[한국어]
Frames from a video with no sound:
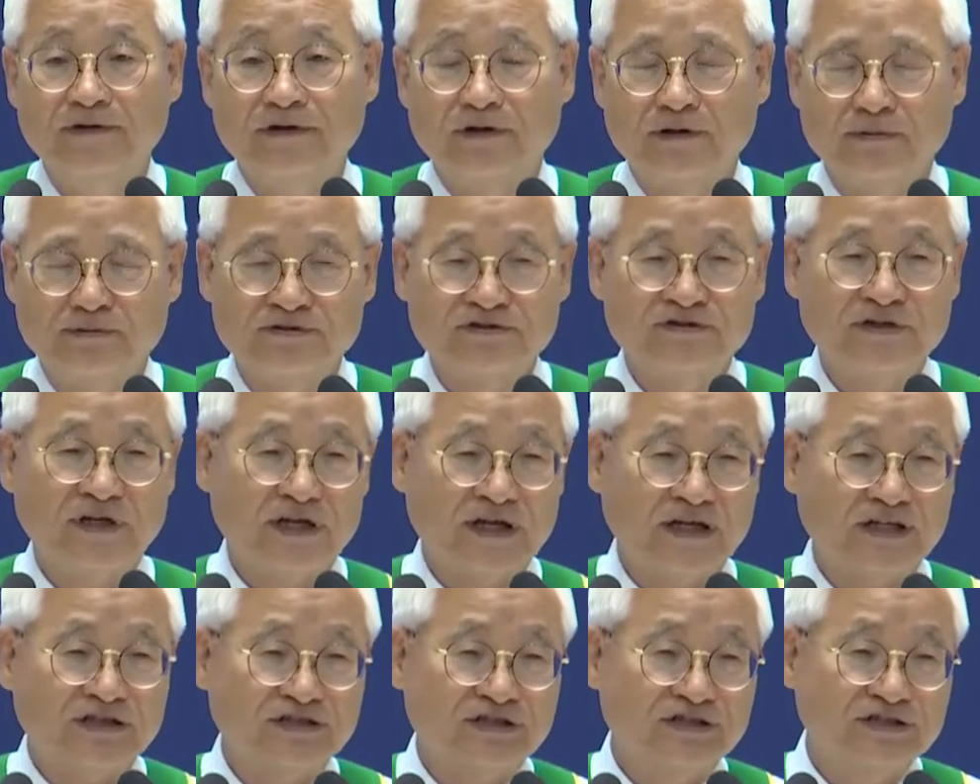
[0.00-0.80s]
여러분
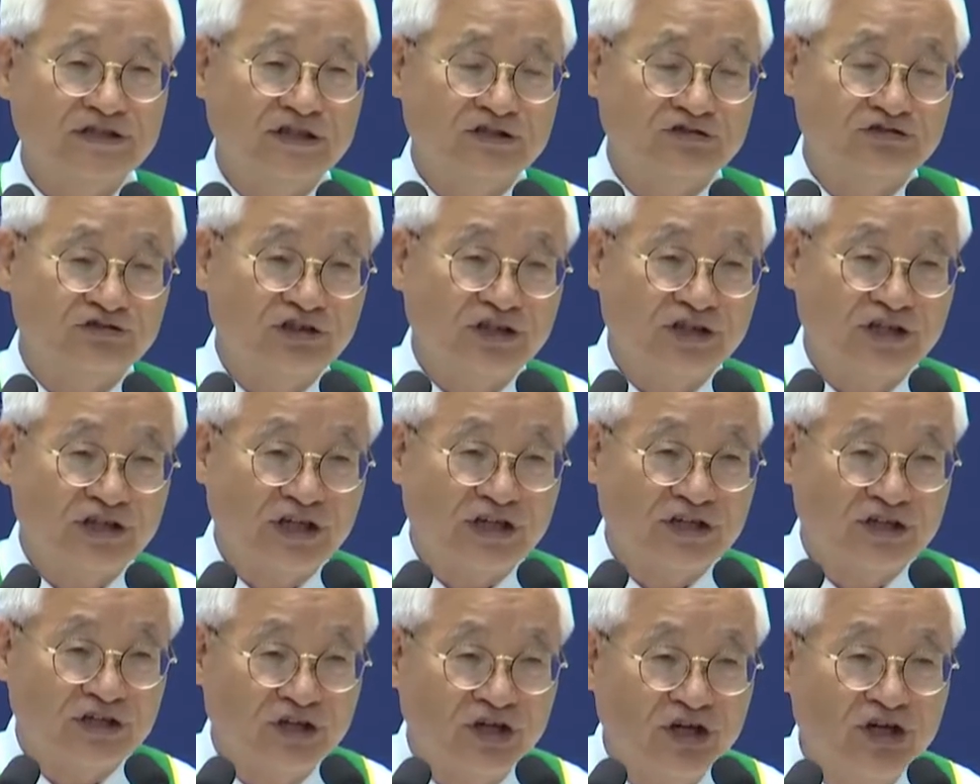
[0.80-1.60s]
살아계신
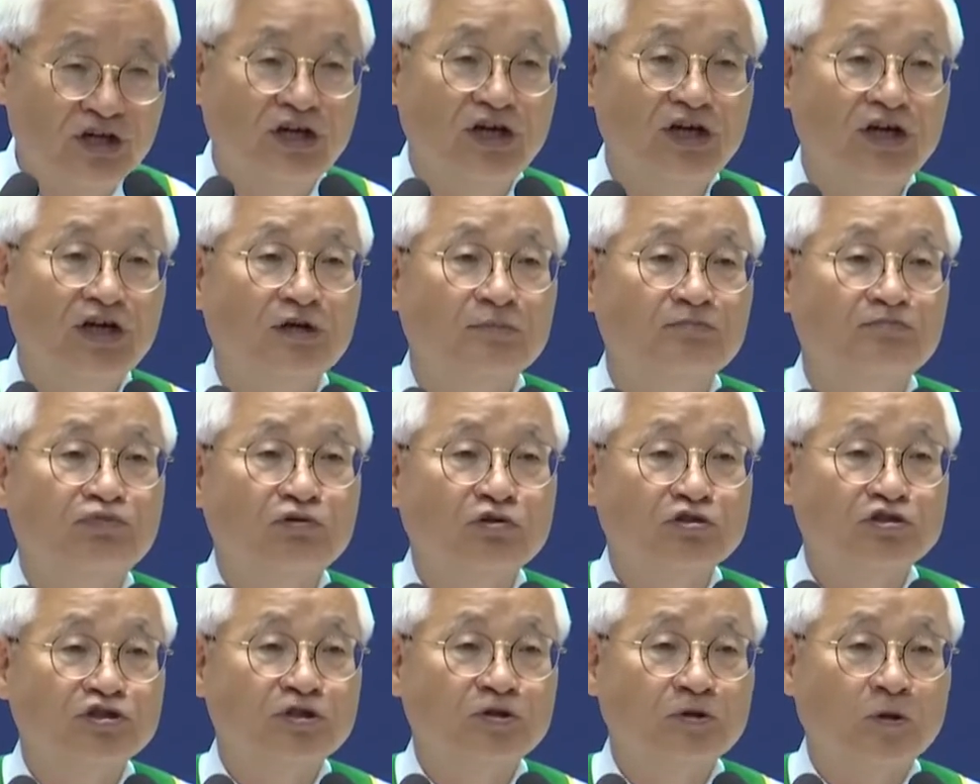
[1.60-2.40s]
예수님께 늘
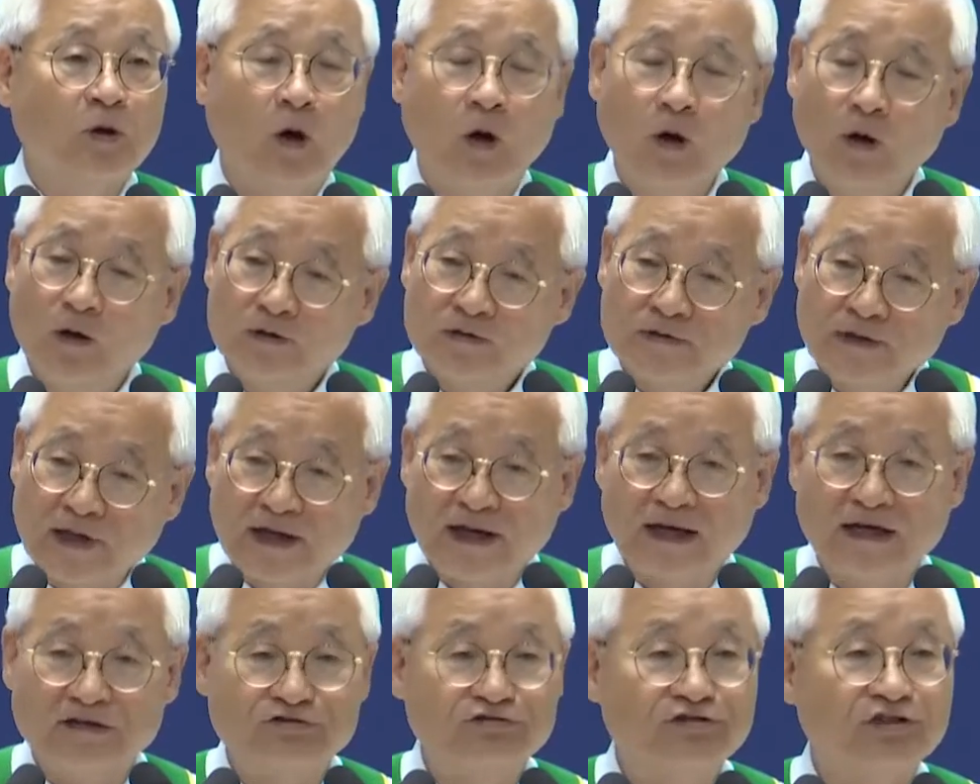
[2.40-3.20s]
부르짖고
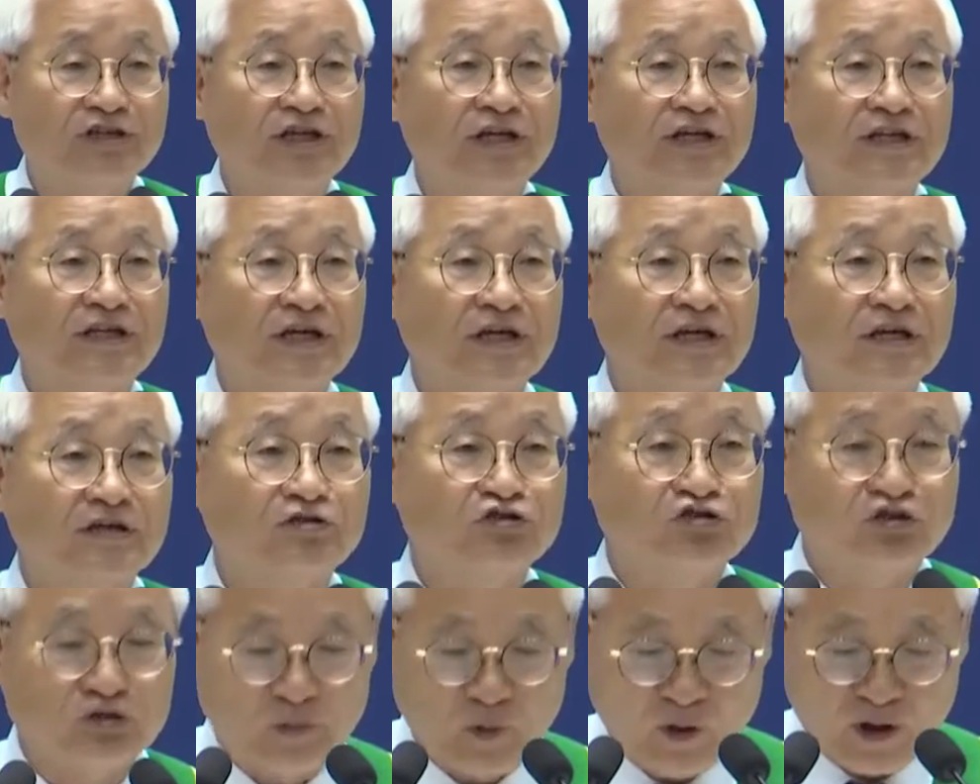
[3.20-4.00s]
따라갈 수 있게
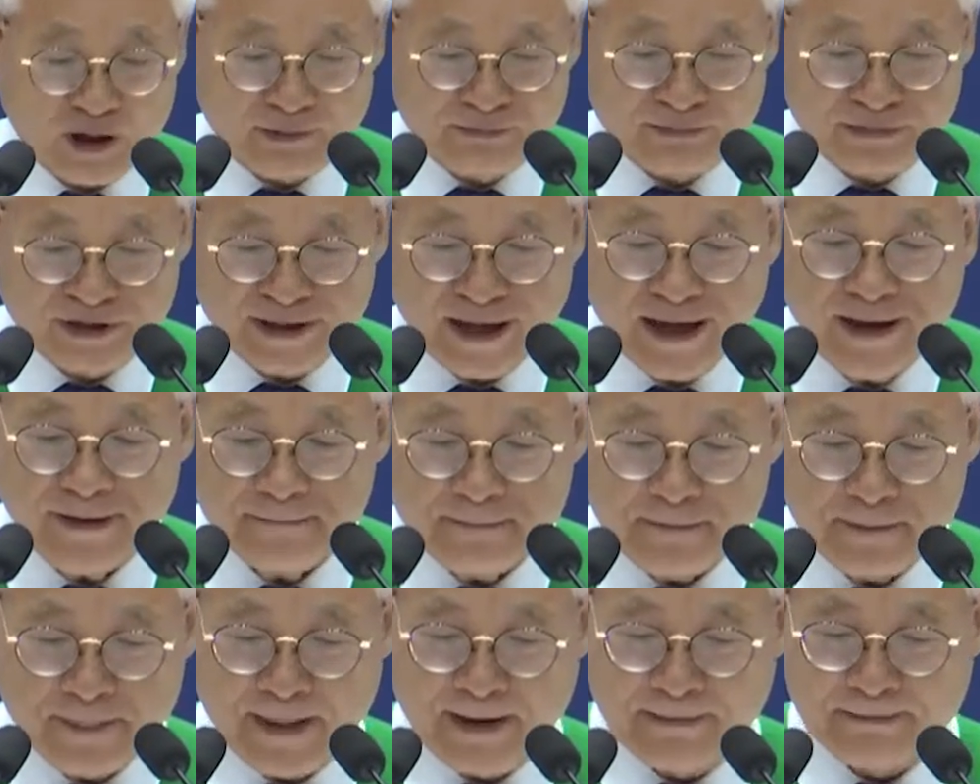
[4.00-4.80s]
되기를 축복합니다.
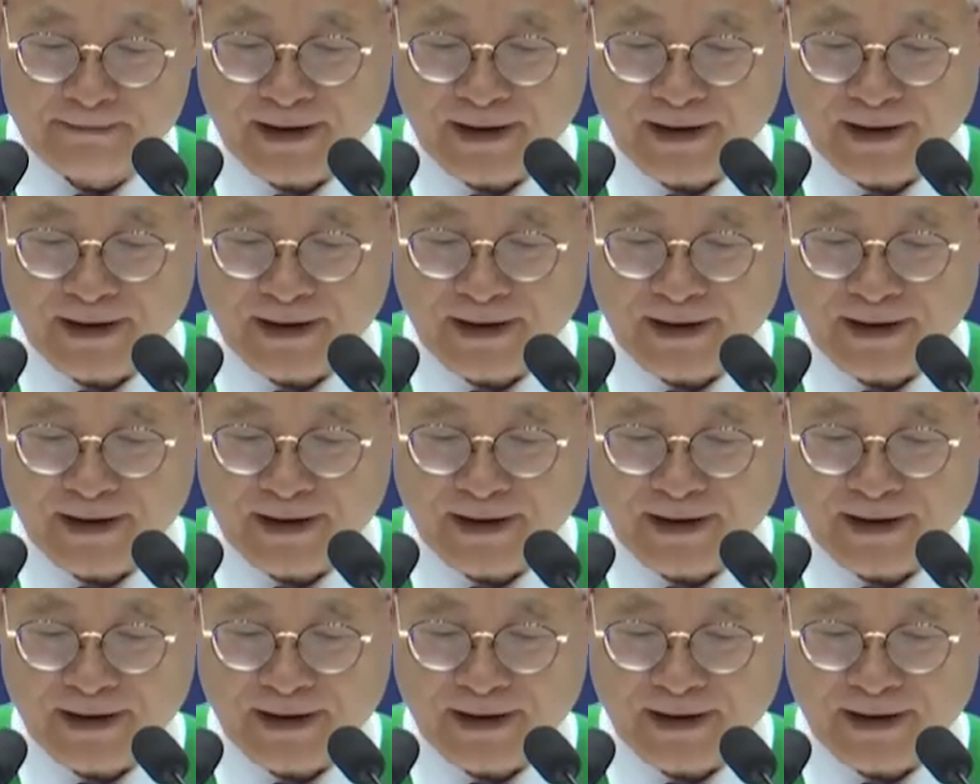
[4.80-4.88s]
